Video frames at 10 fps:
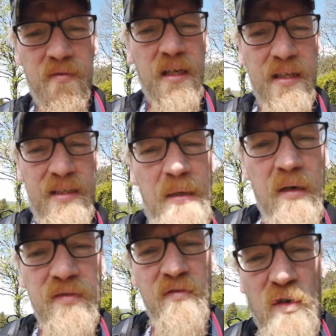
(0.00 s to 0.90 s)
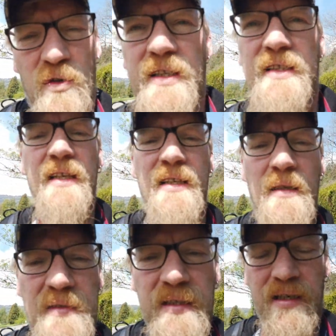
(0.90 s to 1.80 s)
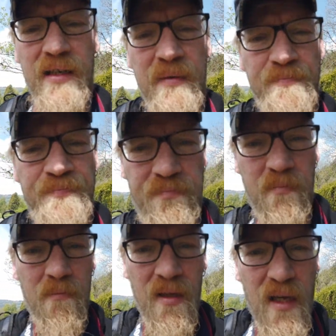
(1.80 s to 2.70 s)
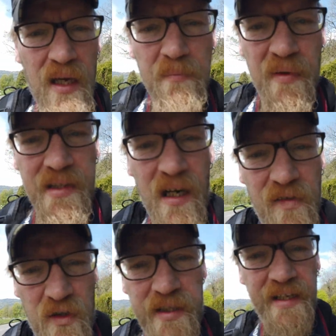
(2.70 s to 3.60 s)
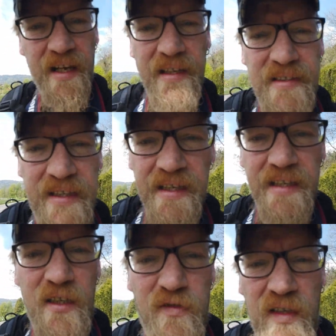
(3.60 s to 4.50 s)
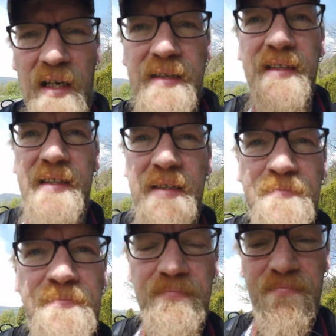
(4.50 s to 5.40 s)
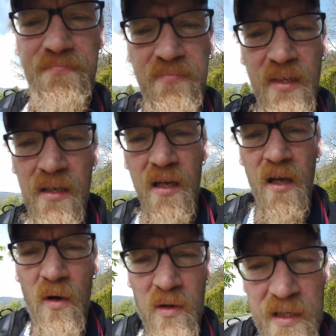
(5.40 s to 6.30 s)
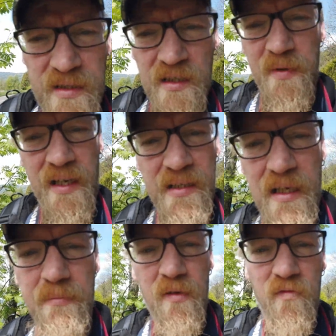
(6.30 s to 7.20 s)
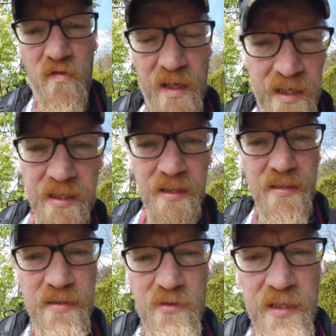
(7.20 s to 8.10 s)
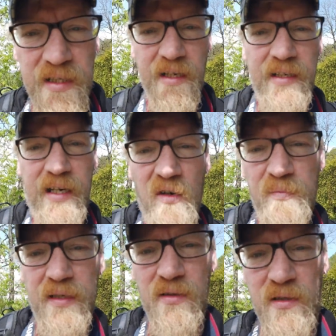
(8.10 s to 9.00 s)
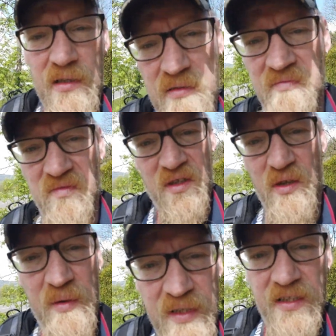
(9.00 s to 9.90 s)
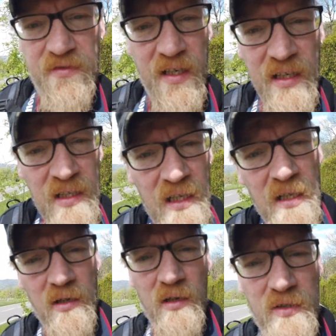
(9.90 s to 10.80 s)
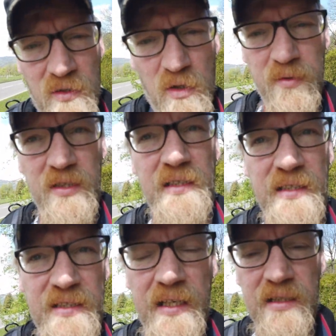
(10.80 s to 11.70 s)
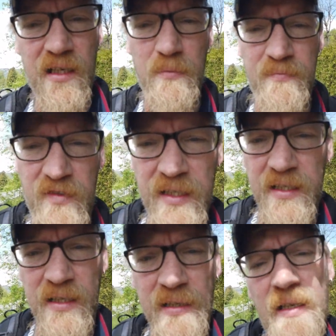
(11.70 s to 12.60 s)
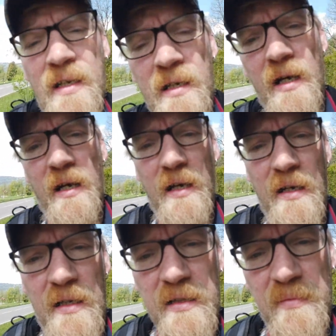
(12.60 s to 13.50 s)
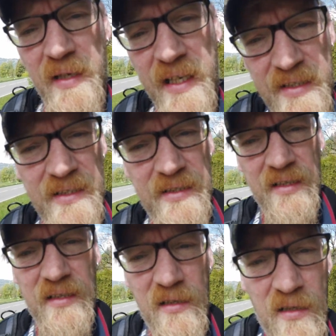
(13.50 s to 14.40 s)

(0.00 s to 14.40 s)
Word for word: Wie ihr gerade eben auf dem Foto gesehen habt, ähm, man darf auch die kleinen Dinge nicht vernachlässigen. Und jetzt ist mir gerade eben auf dem Weg so eine kleine Raupe oder was auch immer das war, irgend so ein komisches Insektenraupenviech, äh, begegnet.